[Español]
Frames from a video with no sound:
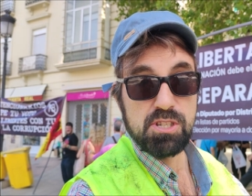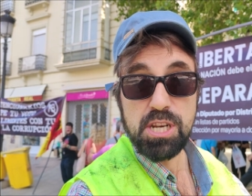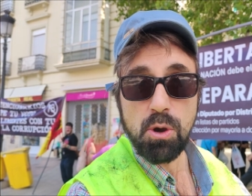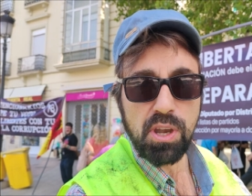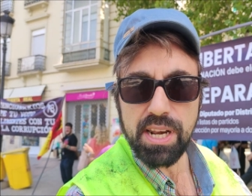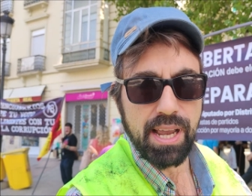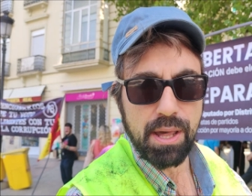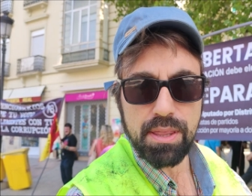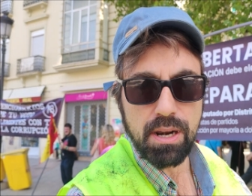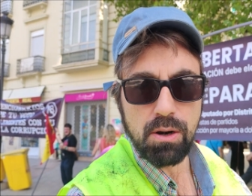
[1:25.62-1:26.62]
Si no quieren
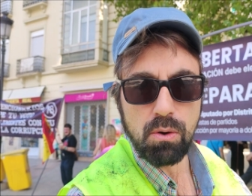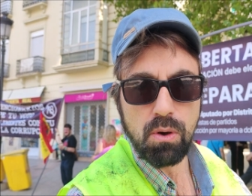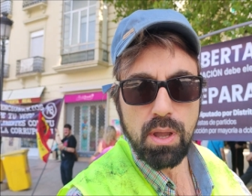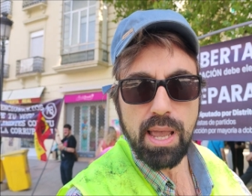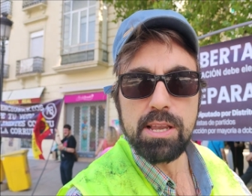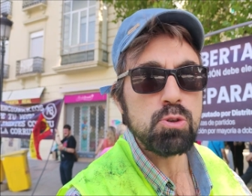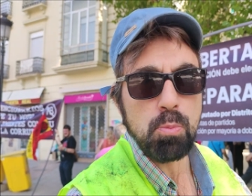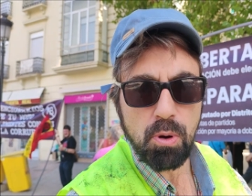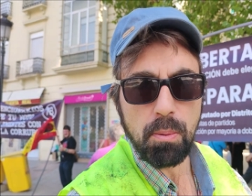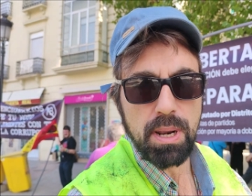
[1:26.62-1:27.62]
hacerlo, es su
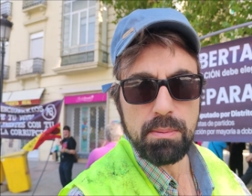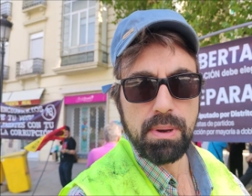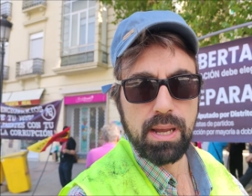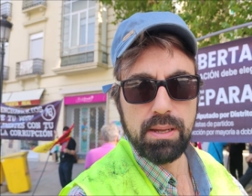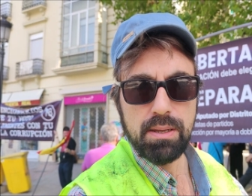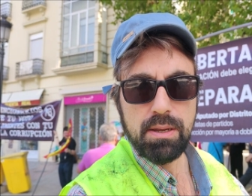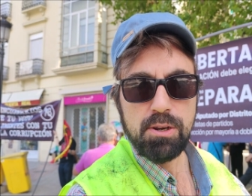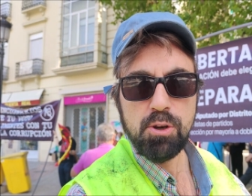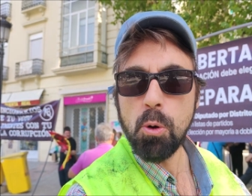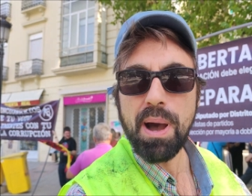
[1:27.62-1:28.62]
problema.
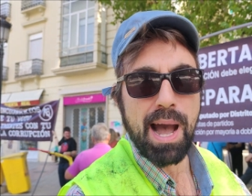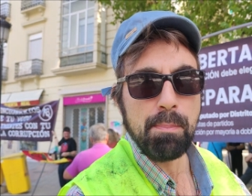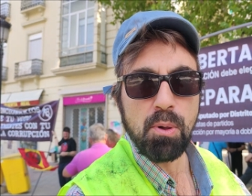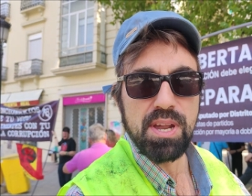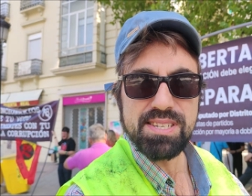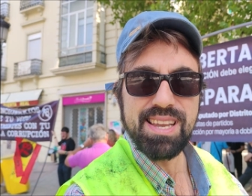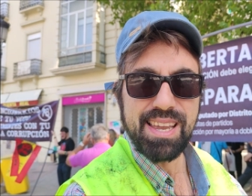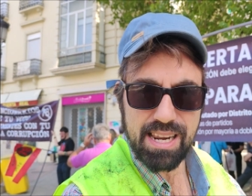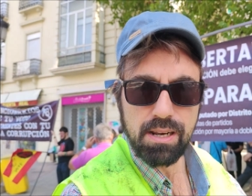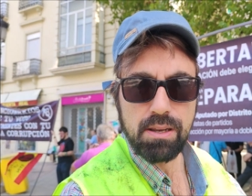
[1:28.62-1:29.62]
No van a poder
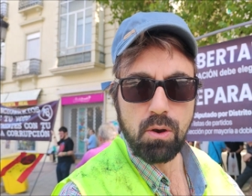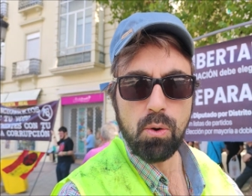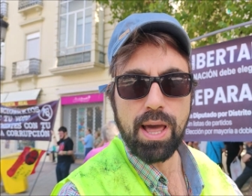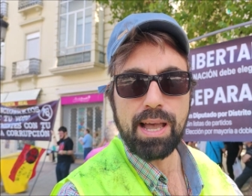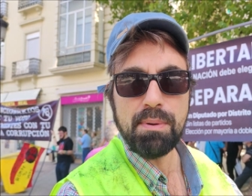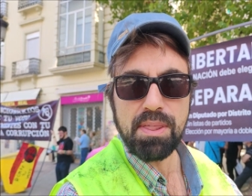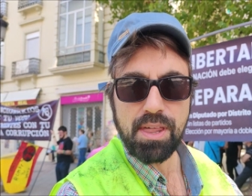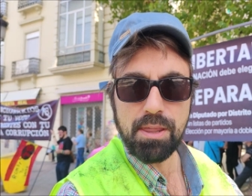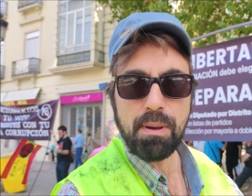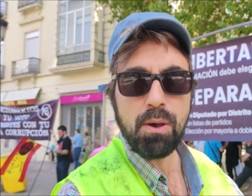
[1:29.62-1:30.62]
seguir con la
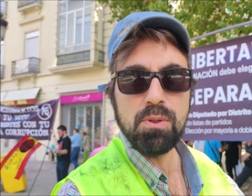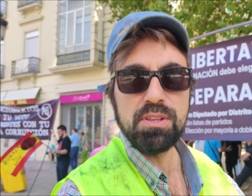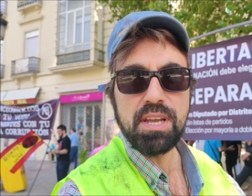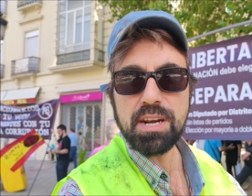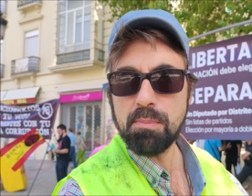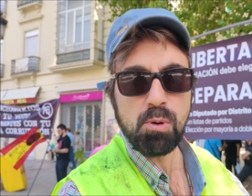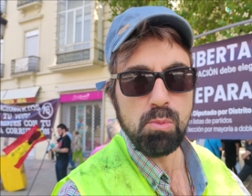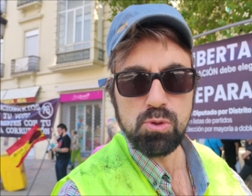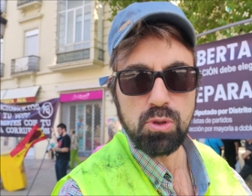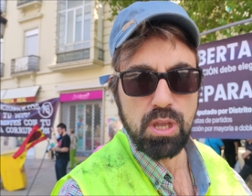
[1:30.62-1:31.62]
cabeza debajo de tierra por
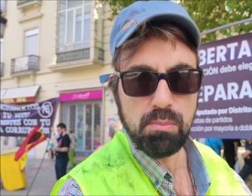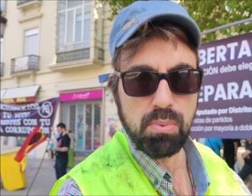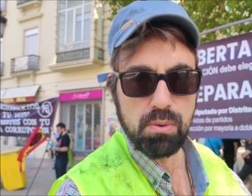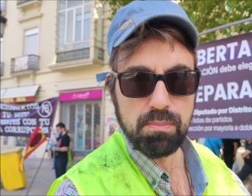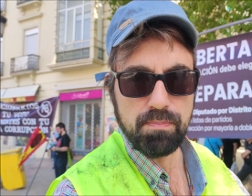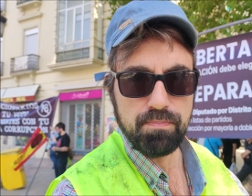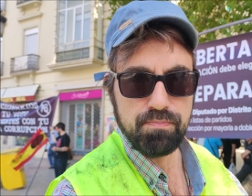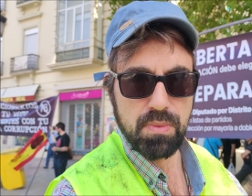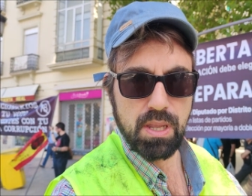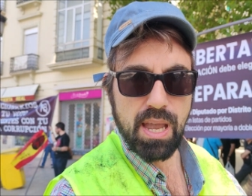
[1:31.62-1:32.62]
mucho tiempo.
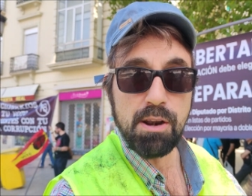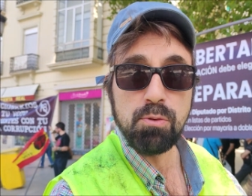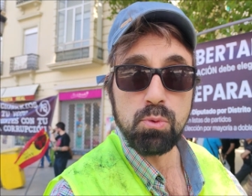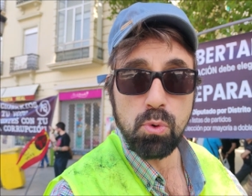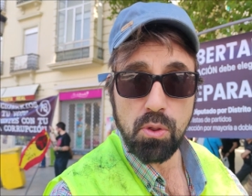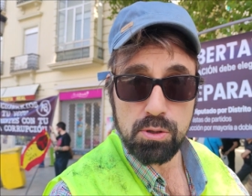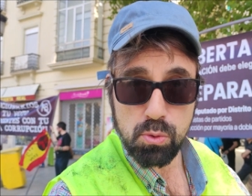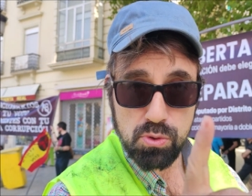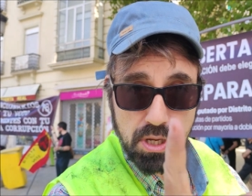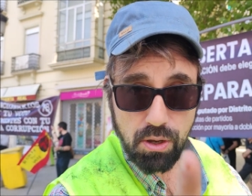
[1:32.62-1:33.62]
El futuro de
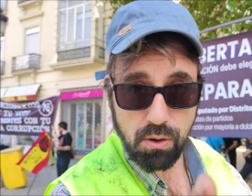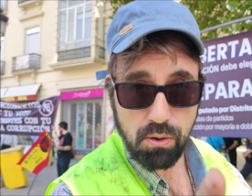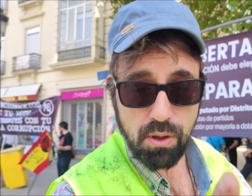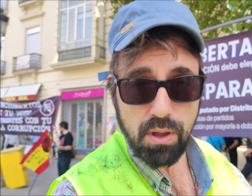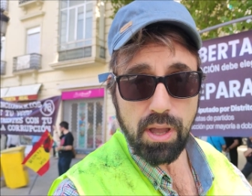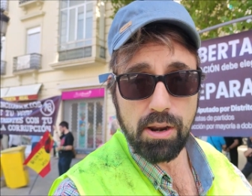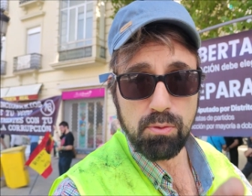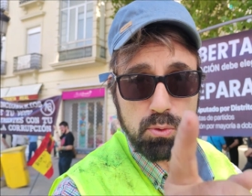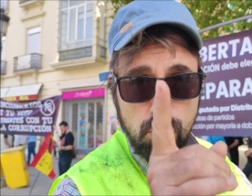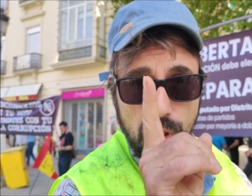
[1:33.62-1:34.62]
sus hijos,
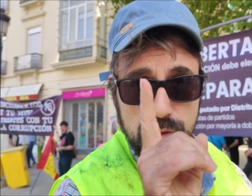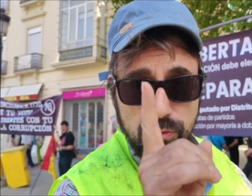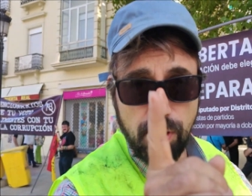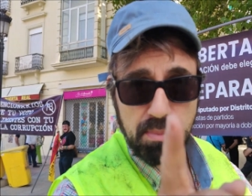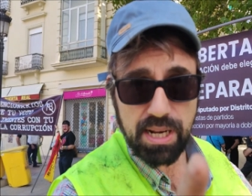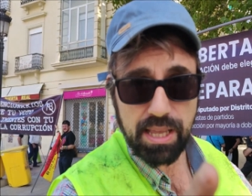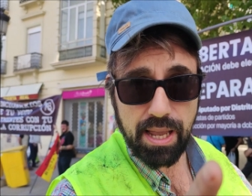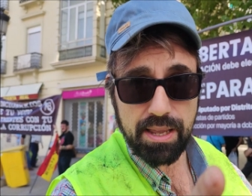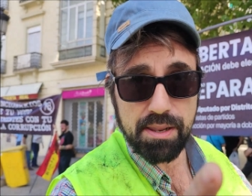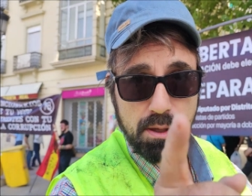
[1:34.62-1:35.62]
el futuro de su familia
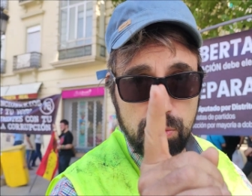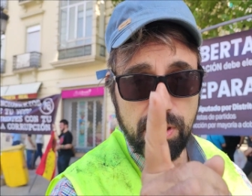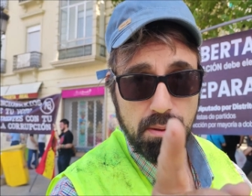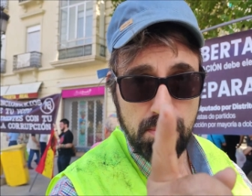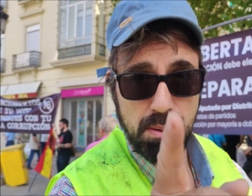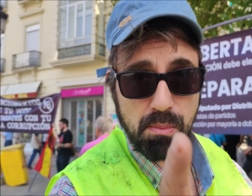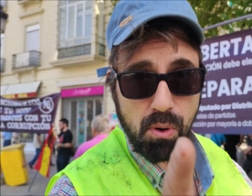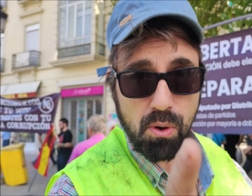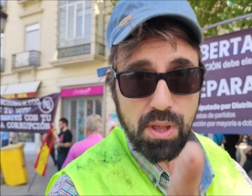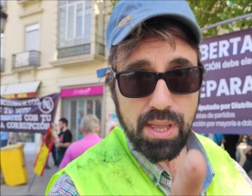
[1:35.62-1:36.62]
y el de ustedes
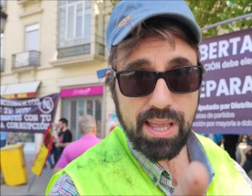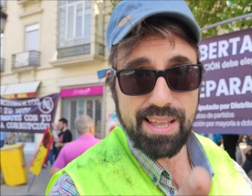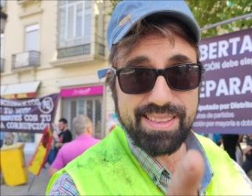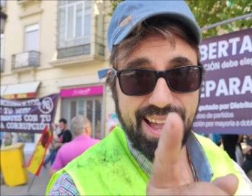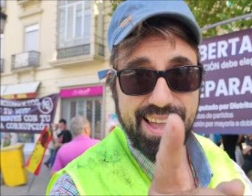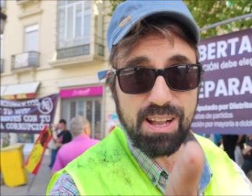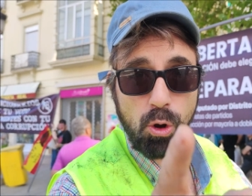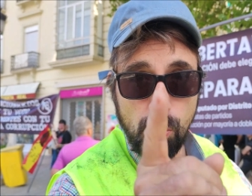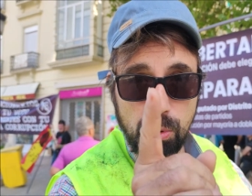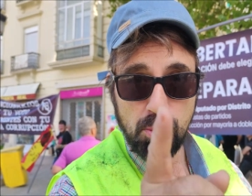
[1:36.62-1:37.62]
mismos está en
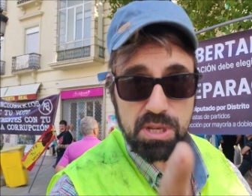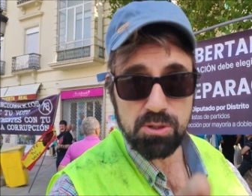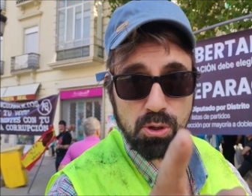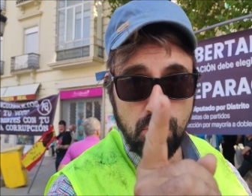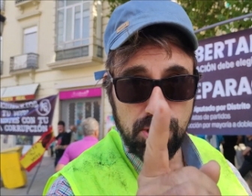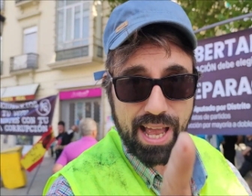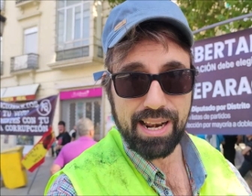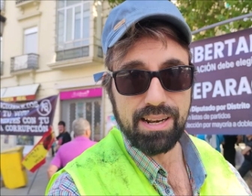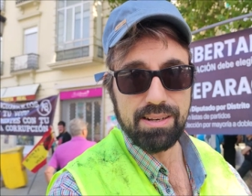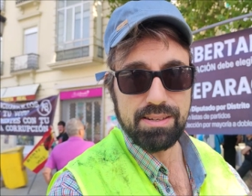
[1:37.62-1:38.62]
compromiso total
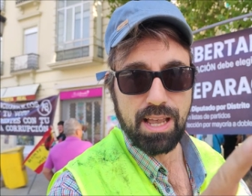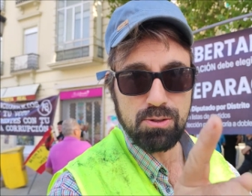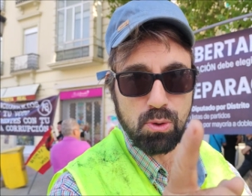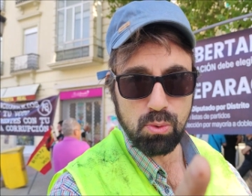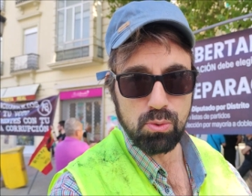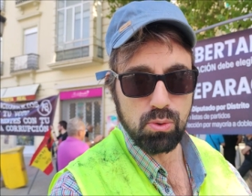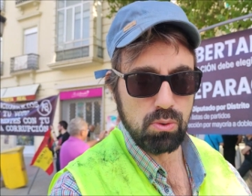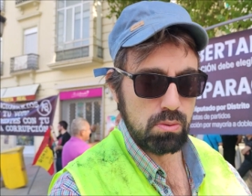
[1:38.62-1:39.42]
y absoluto.